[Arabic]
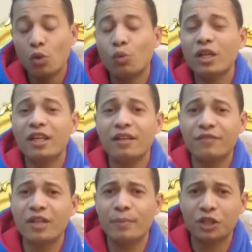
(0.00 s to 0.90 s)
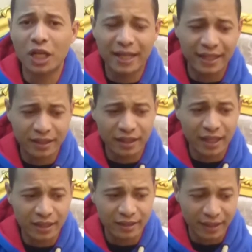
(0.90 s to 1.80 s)
وفيه مشاكل كتيره
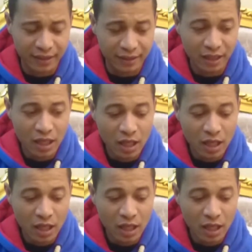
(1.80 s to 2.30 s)
جدا جدا